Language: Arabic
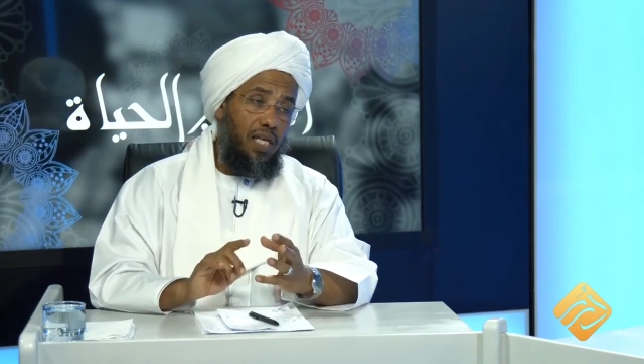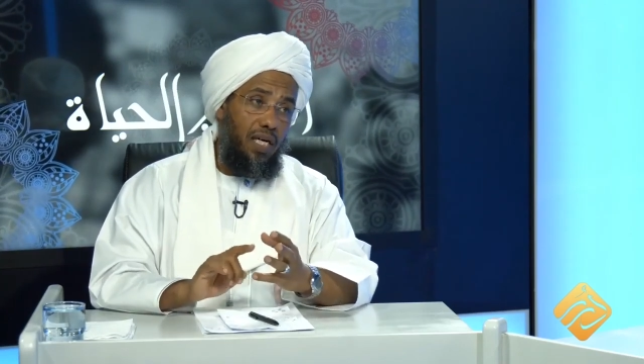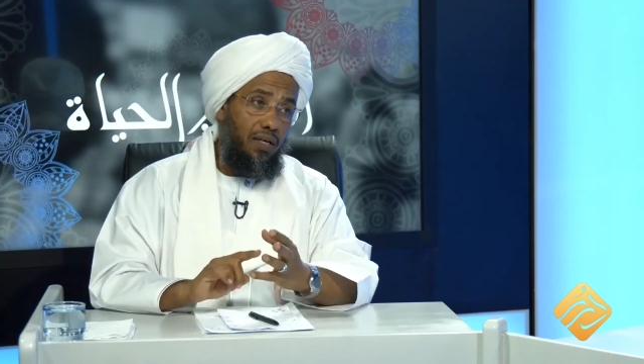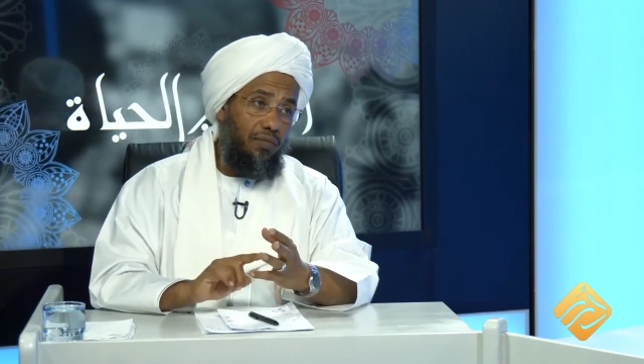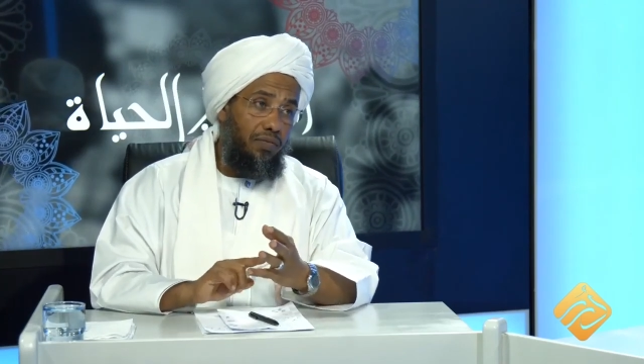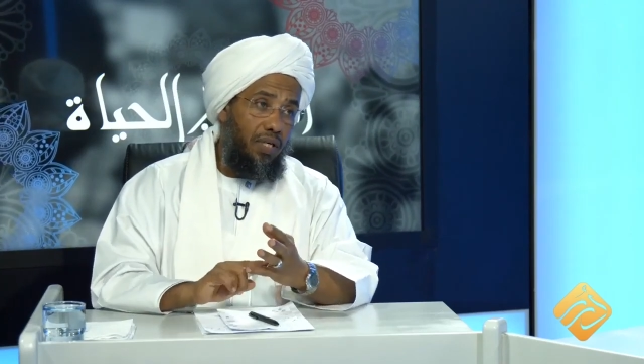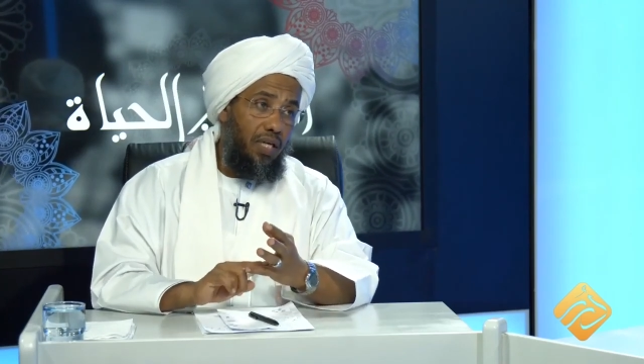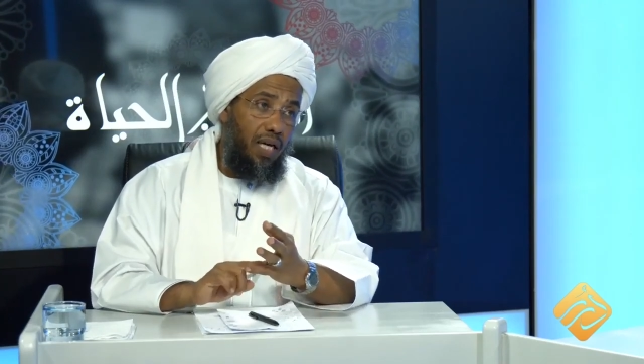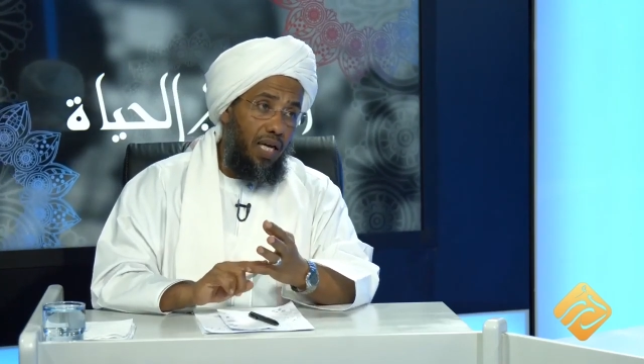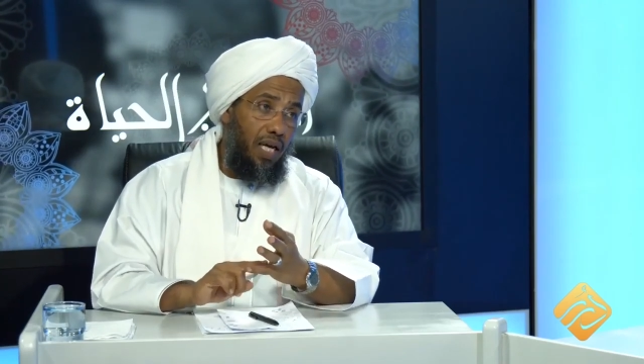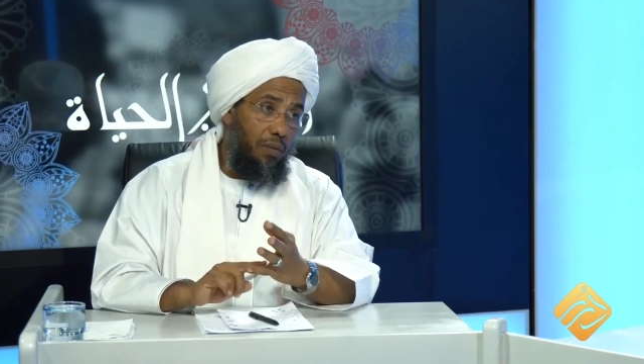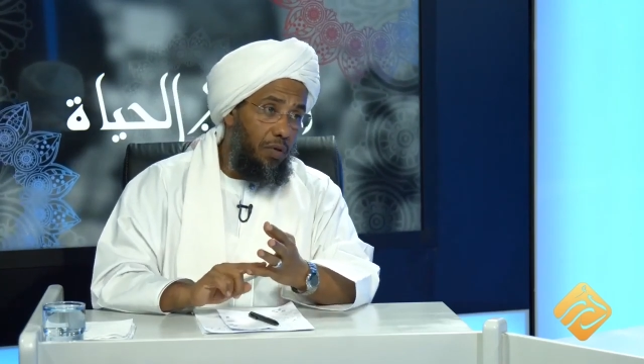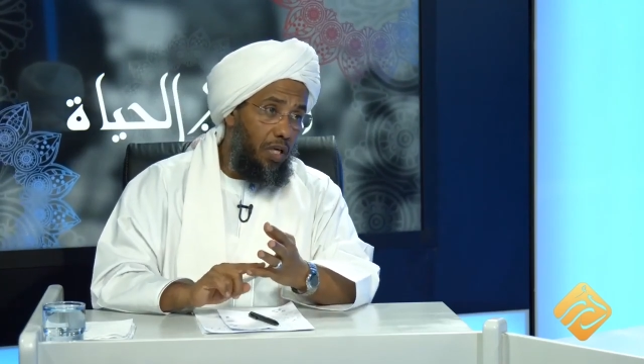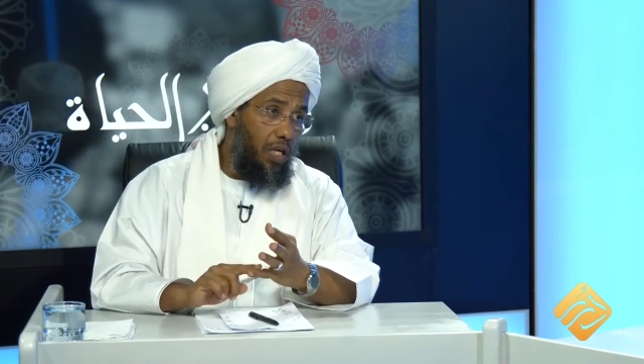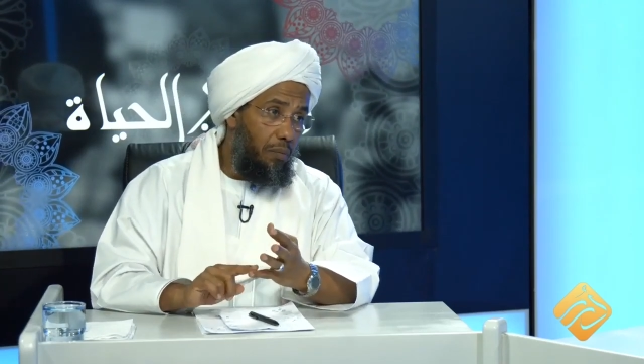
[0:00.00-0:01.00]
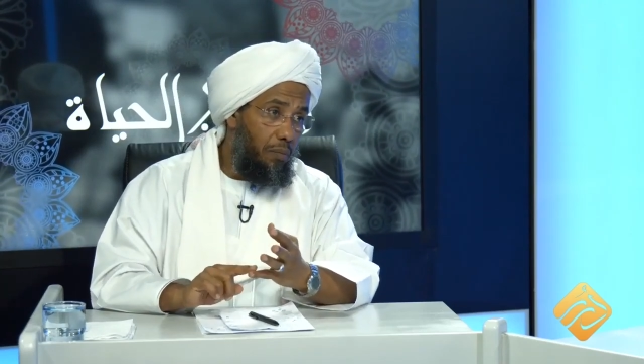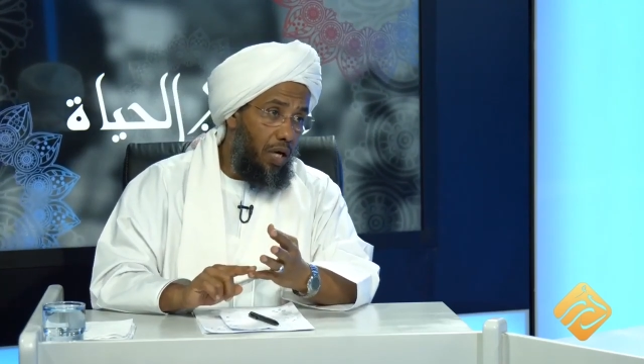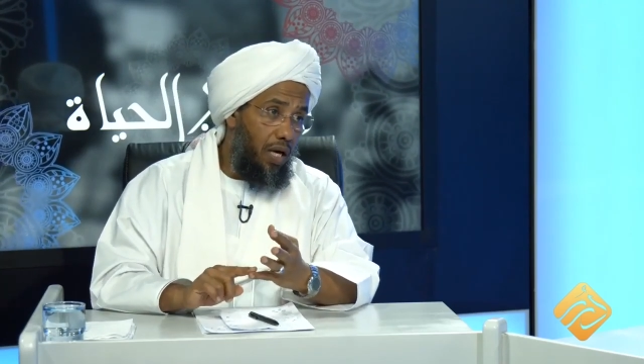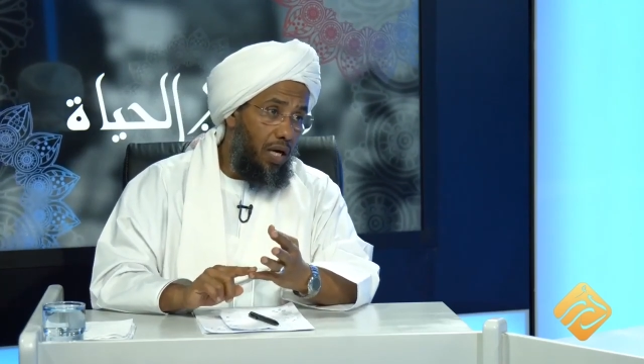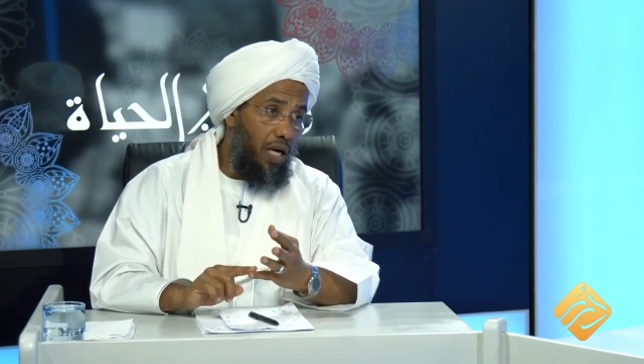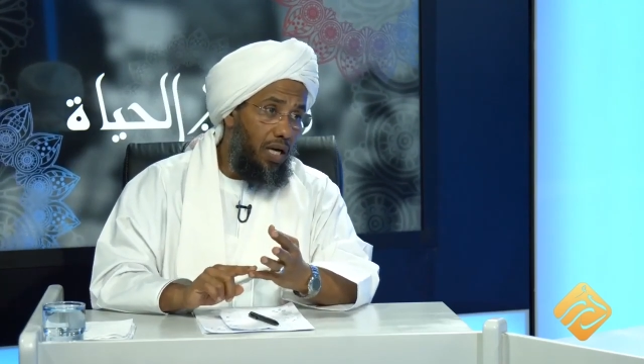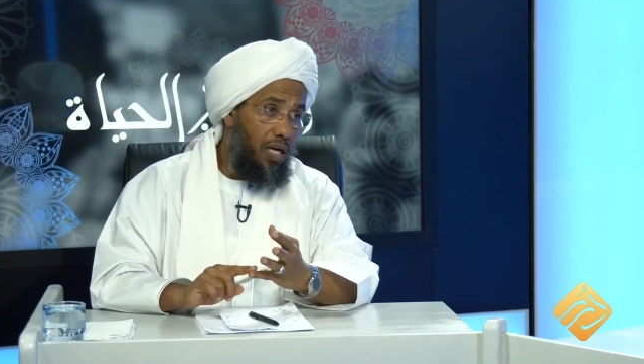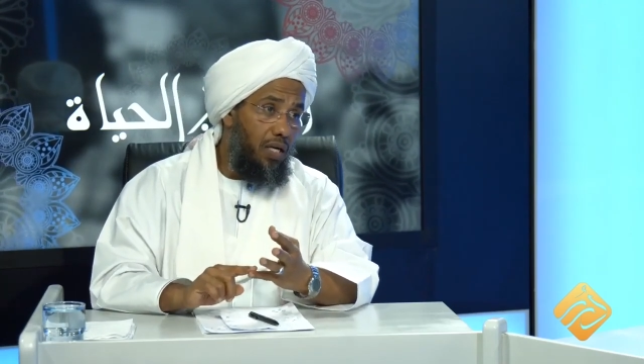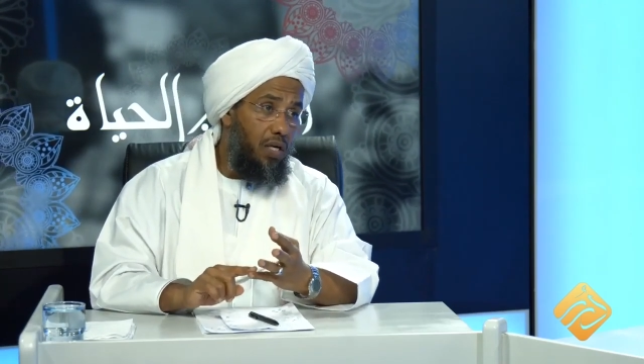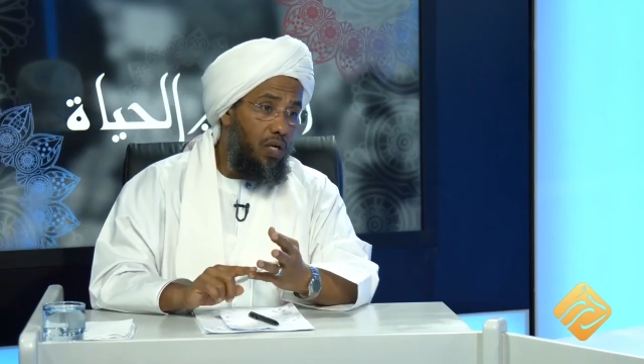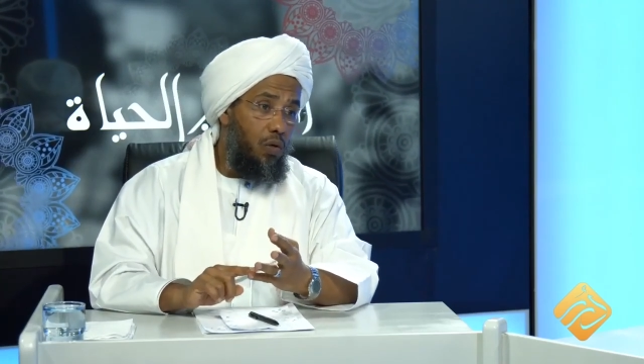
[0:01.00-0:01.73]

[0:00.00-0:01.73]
في كلامه بركة